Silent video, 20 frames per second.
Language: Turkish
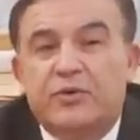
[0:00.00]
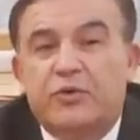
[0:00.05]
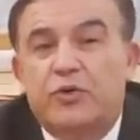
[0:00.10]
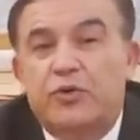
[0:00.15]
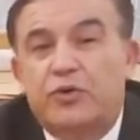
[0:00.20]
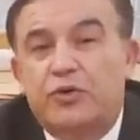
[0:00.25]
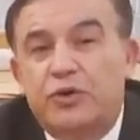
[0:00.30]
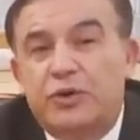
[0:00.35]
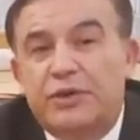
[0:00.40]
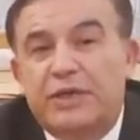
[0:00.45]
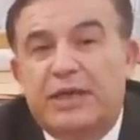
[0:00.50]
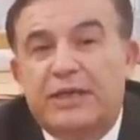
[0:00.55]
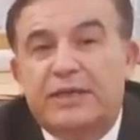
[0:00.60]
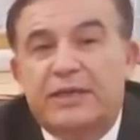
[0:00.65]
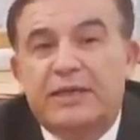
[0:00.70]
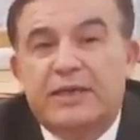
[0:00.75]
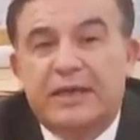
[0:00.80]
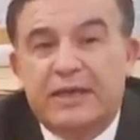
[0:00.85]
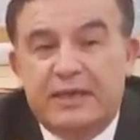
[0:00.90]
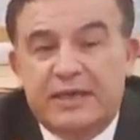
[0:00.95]

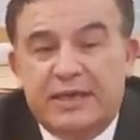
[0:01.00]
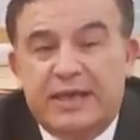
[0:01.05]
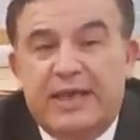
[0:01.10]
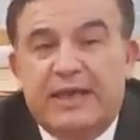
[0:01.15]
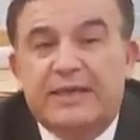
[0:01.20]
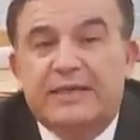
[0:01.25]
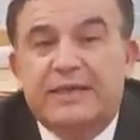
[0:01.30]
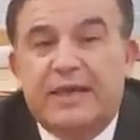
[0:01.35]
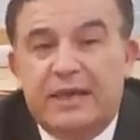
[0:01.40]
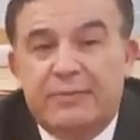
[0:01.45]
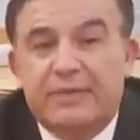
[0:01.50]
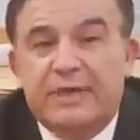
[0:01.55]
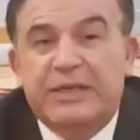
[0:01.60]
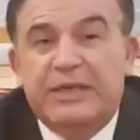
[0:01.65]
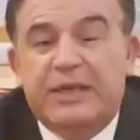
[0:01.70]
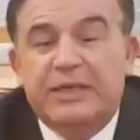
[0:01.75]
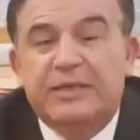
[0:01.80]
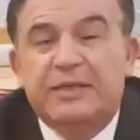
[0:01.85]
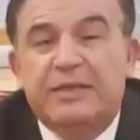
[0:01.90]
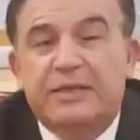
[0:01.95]
Gürcistan'dan da ders
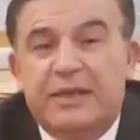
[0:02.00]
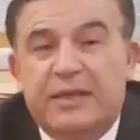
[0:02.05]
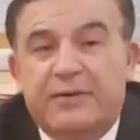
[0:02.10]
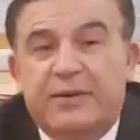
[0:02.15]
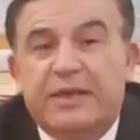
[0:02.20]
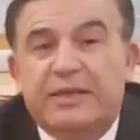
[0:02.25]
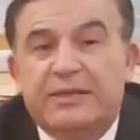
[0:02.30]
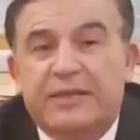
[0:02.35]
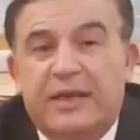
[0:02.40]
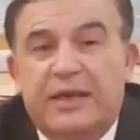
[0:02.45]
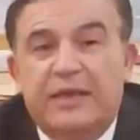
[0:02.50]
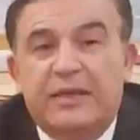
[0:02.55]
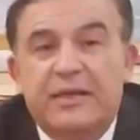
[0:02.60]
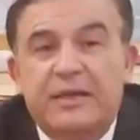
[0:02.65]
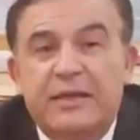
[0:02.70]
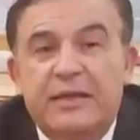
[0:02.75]
almadı aslında baksa.